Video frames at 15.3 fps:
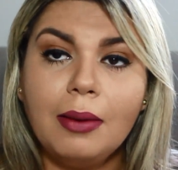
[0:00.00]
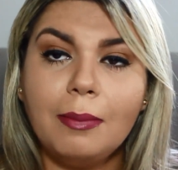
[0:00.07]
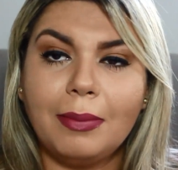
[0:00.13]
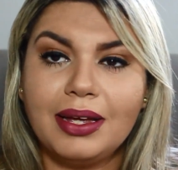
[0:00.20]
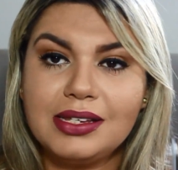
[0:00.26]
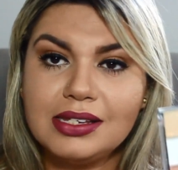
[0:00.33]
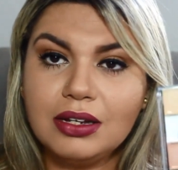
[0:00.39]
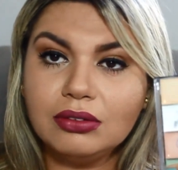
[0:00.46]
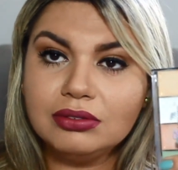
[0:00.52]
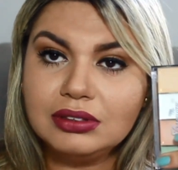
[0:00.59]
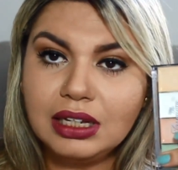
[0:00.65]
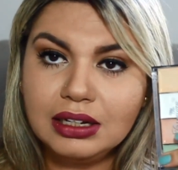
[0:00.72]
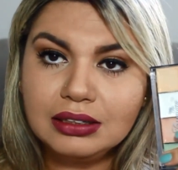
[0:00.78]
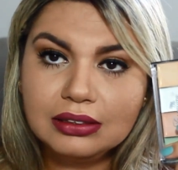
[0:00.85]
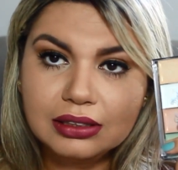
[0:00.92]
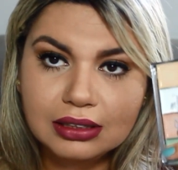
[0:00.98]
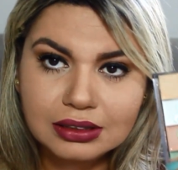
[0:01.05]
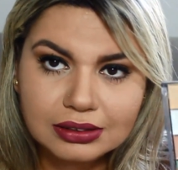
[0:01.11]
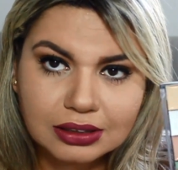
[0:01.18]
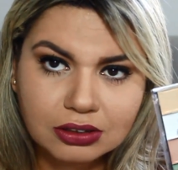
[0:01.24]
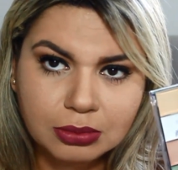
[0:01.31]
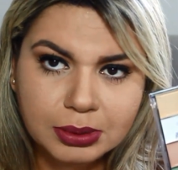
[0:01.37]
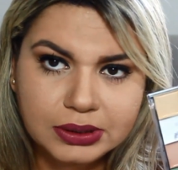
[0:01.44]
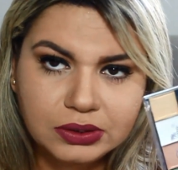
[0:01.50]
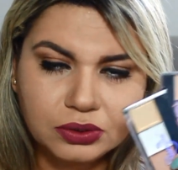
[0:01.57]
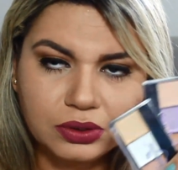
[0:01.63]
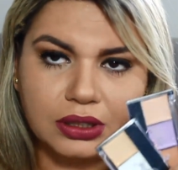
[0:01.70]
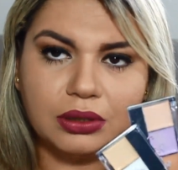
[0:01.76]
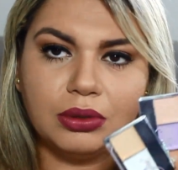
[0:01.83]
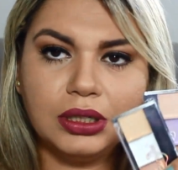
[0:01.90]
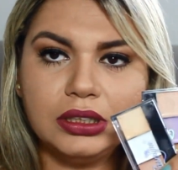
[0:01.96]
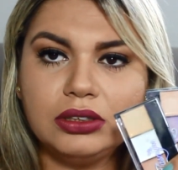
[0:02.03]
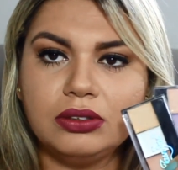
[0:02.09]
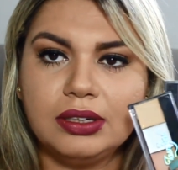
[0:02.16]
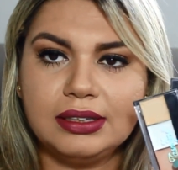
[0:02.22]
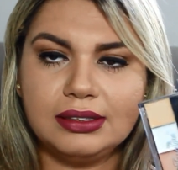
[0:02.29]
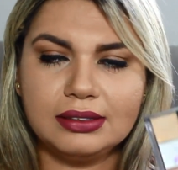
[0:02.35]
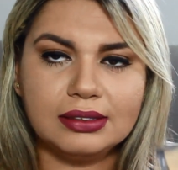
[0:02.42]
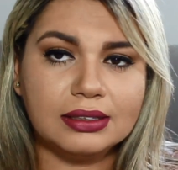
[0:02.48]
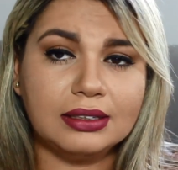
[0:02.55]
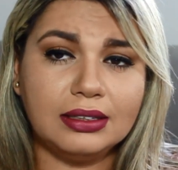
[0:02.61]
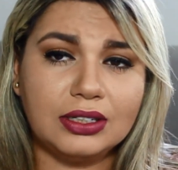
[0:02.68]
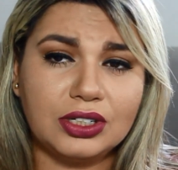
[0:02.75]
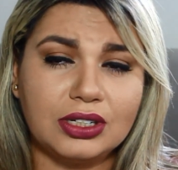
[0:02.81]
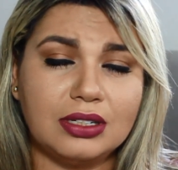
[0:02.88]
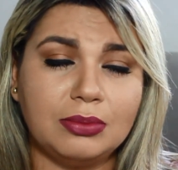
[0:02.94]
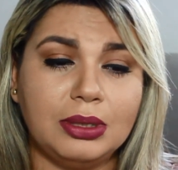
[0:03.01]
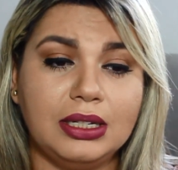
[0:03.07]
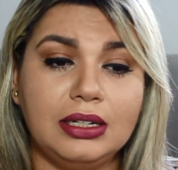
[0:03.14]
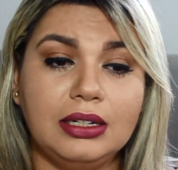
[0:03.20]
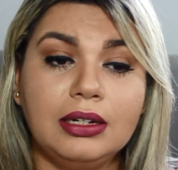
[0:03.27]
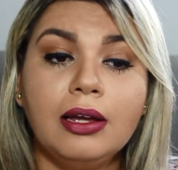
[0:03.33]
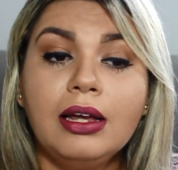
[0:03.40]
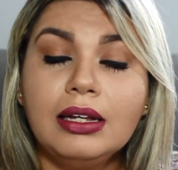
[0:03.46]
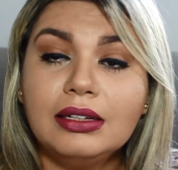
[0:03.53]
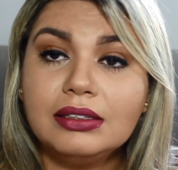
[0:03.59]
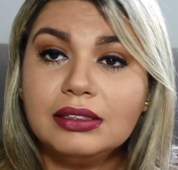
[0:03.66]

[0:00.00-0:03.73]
mas não tem tanta cobertura quanto esses aqui da Jasmine,